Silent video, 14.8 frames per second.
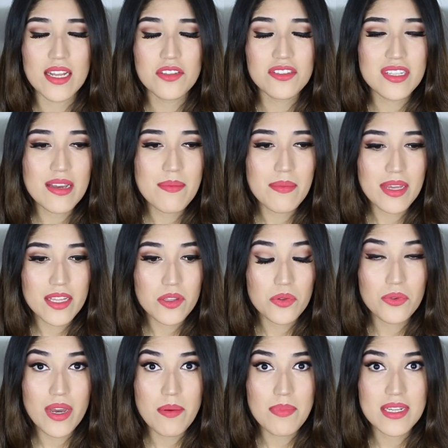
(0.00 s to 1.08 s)
Entonces me
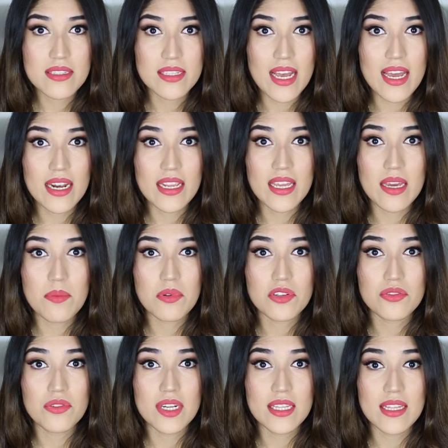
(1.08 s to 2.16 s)
detuve a pensar que por
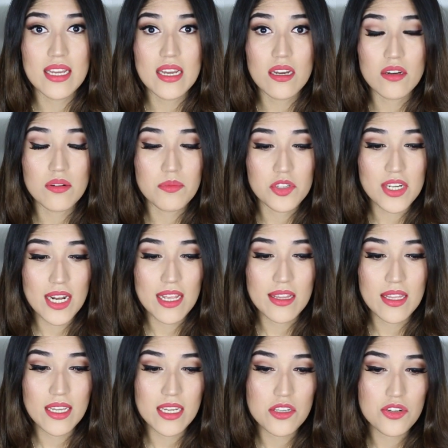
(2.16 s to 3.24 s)
suerte, como ya les
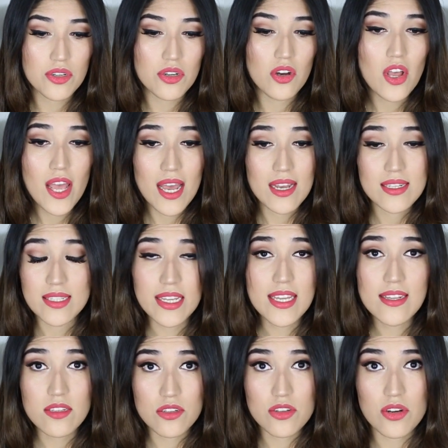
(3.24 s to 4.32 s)
dije, yo sé
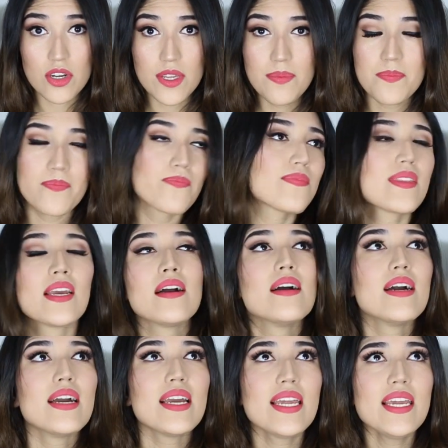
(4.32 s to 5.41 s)
quién soy
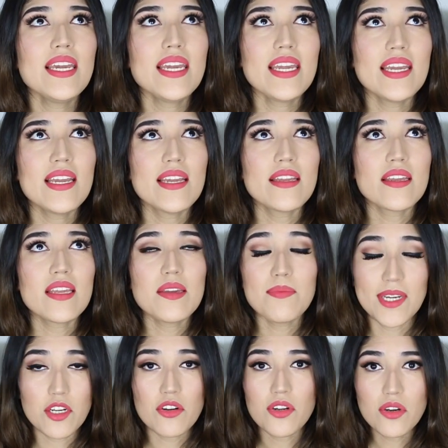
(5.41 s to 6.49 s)
y,
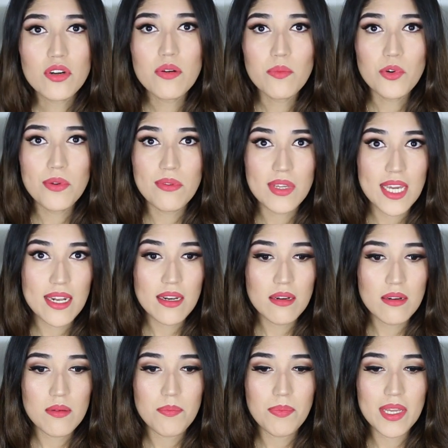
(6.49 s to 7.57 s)
me conozco muy
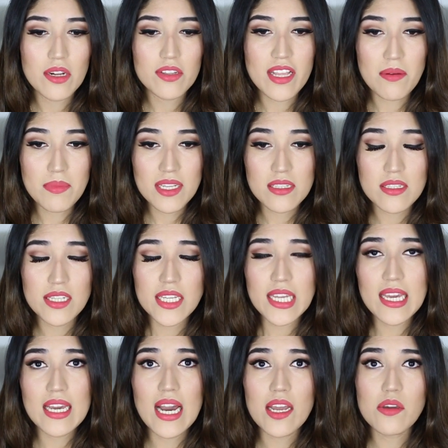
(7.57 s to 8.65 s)
bien, pero también sé
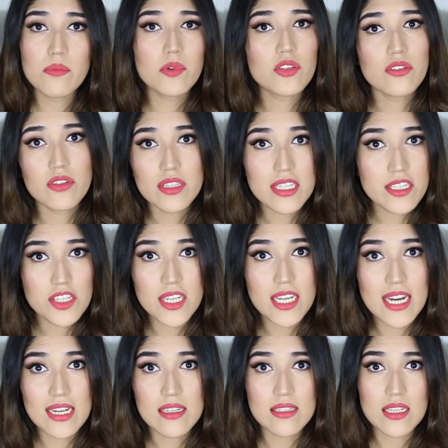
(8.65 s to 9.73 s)
que hay un montón de
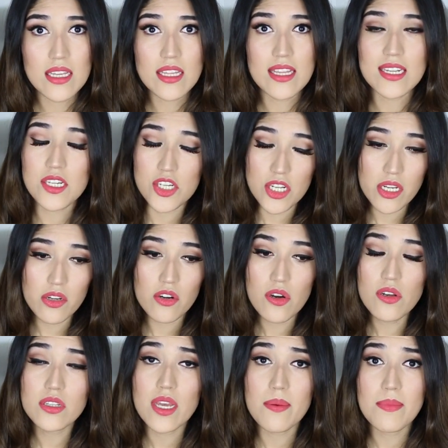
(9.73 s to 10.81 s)
chicas y de
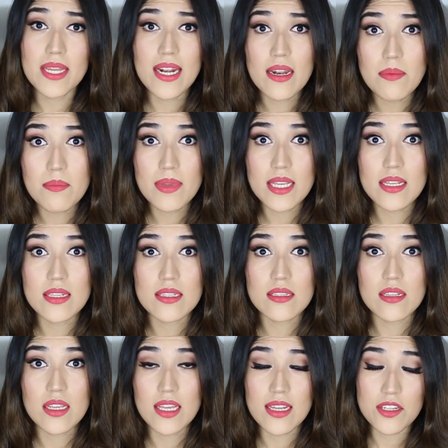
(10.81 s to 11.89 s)
chicos que miran
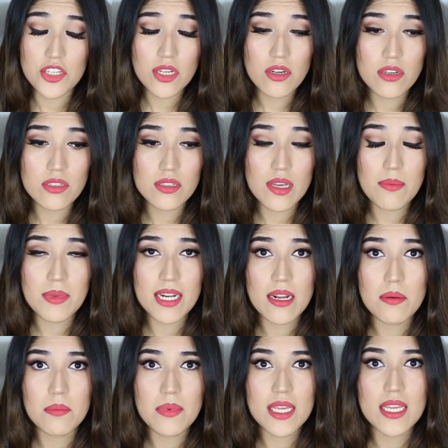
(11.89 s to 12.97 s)
mis y de chicos que
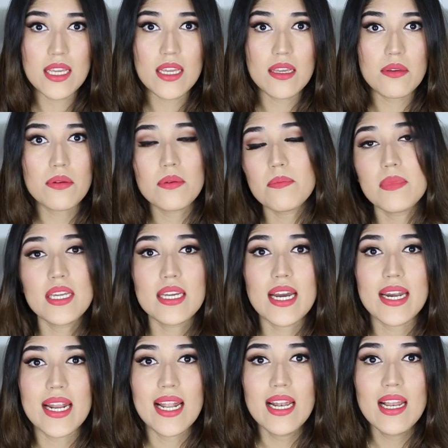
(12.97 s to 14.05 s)
miran mi, mi
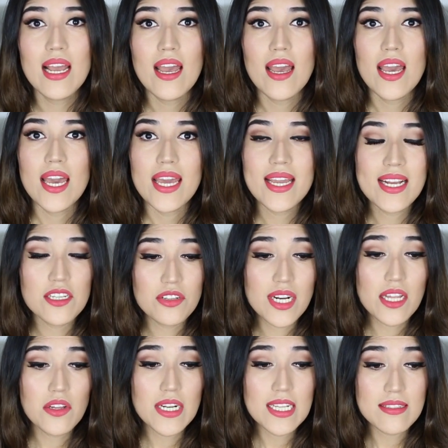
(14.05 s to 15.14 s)
canal y que son
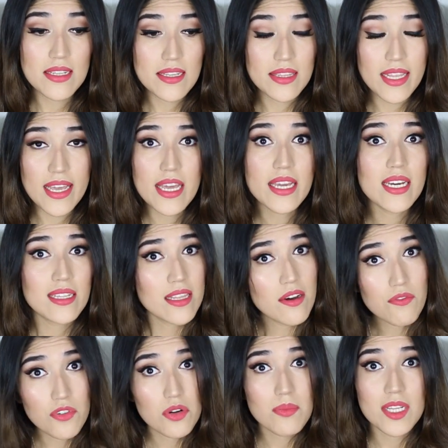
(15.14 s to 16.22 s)
adolescentes y que
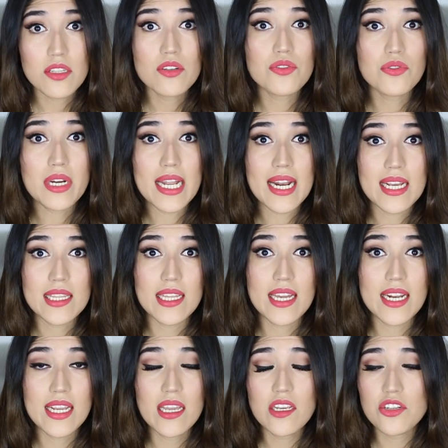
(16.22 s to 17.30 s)
están formando su
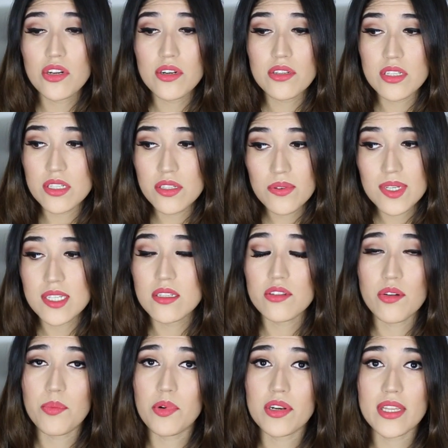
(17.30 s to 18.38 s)
carácter y yo no sé si hubiese
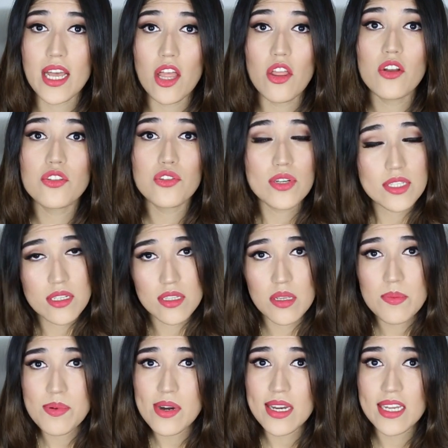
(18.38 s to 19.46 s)
soportado todo ese
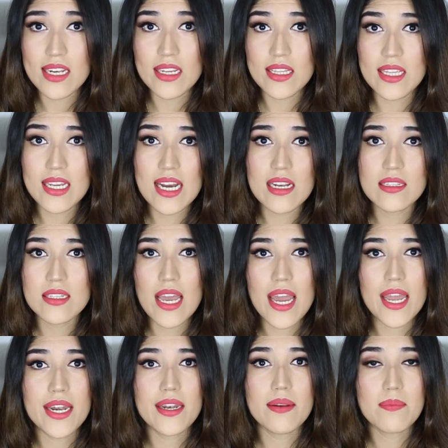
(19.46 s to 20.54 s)
tipo de críticas
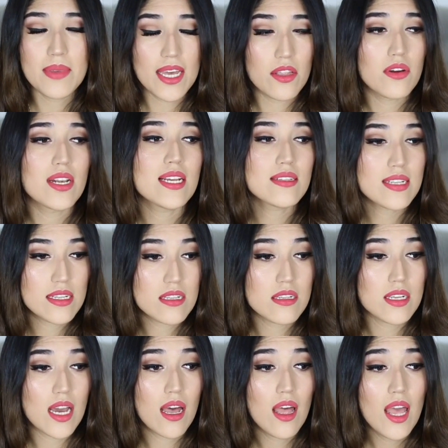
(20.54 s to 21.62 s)
en mi
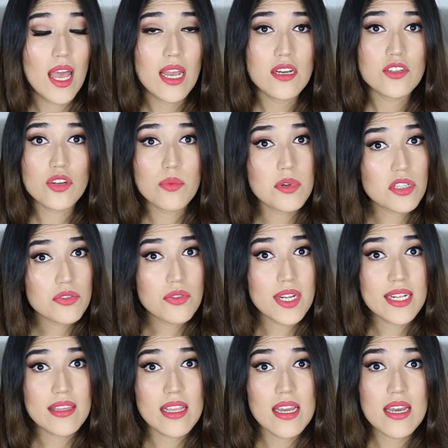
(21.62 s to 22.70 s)
adolescencia. Yo por
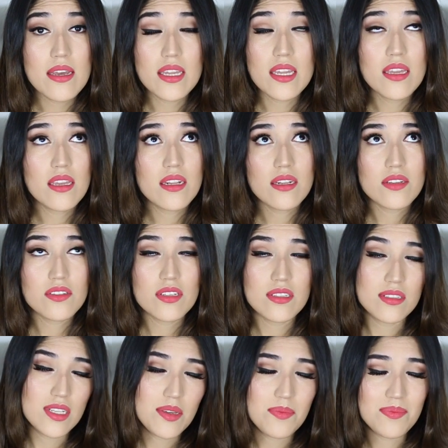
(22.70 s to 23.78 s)
suerte, y no
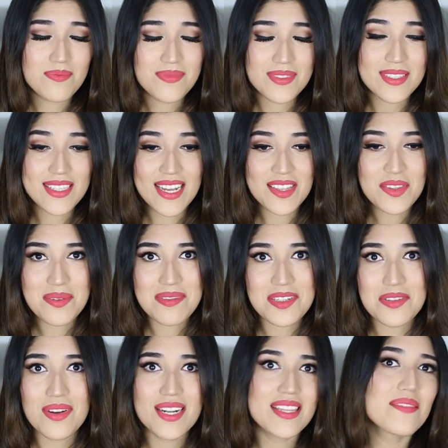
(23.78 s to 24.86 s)
sé si tanto por
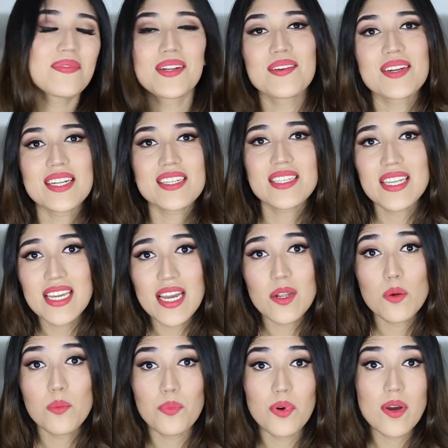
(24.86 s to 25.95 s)
suerte, pero crecí
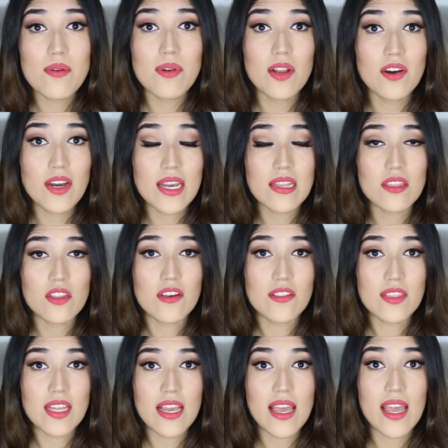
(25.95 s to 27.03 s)
en un pueblo en
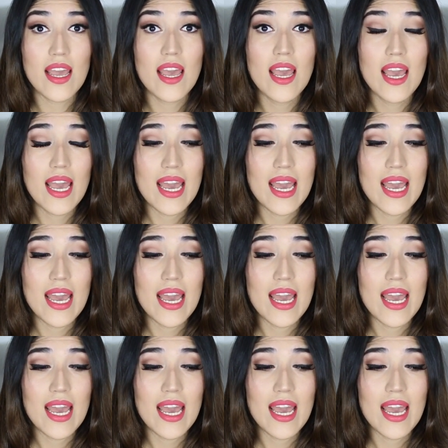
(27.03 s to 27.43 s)
donde